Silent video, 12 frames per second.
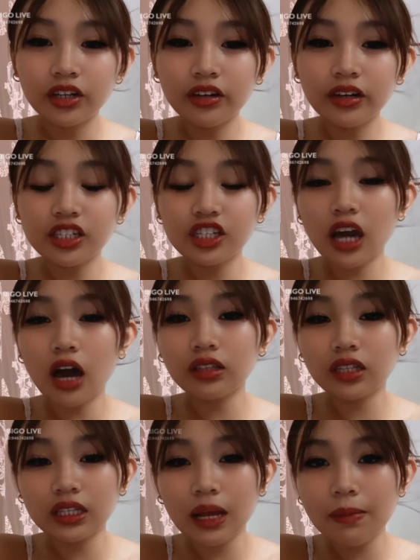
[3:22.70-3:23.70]
I-reach
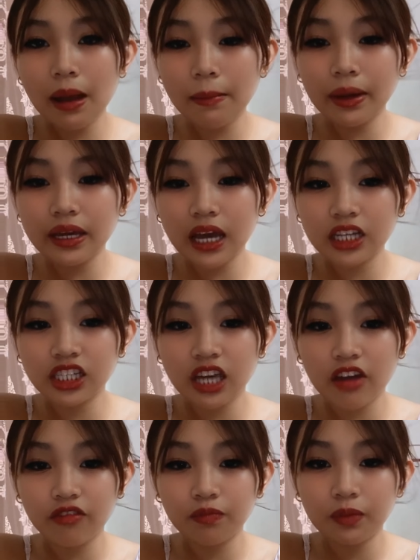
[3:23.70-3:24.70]
out kita mamaya,
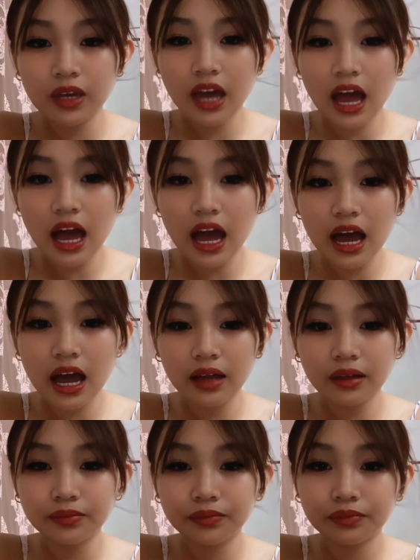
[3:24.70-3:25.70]
Chef B,
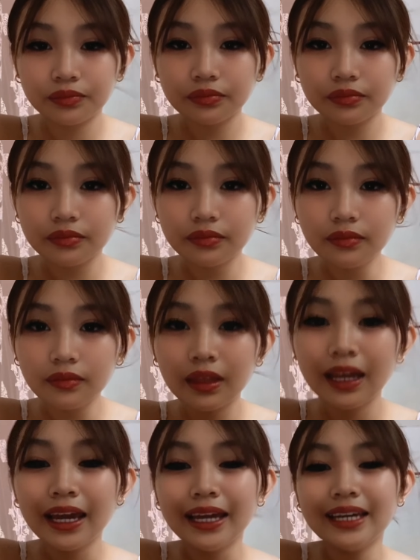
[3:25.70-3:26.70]
ha?
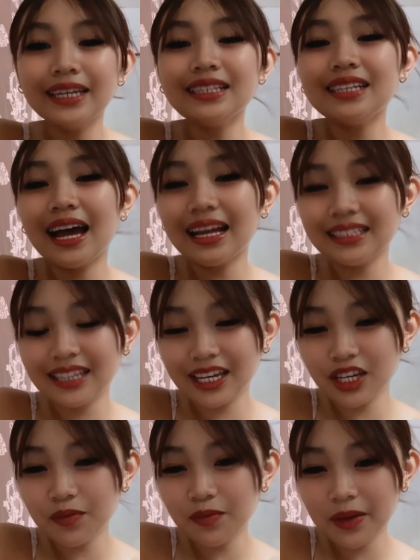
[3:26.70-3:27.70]
Ethan,
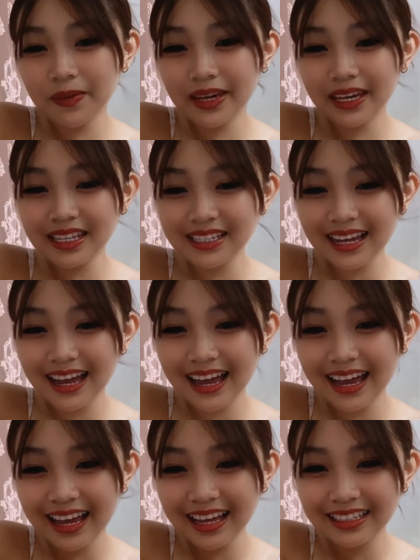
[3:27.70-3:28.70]
thank you, baby
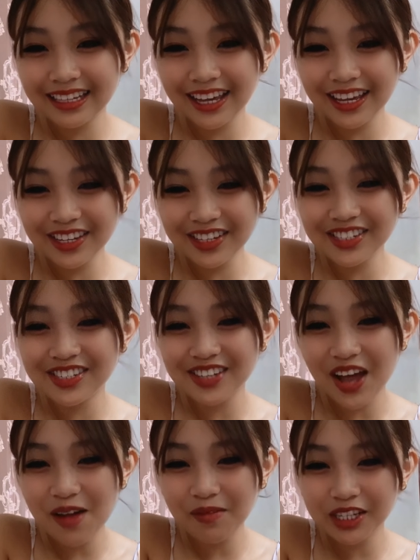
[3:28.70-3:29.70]
Ethan. Thank you
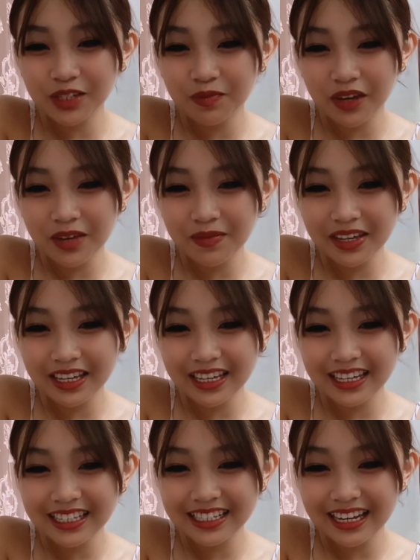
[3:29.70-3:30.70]
so much, baby
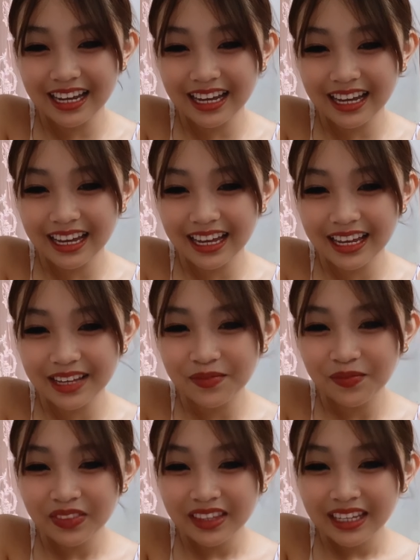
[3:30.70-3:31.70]
Ethan.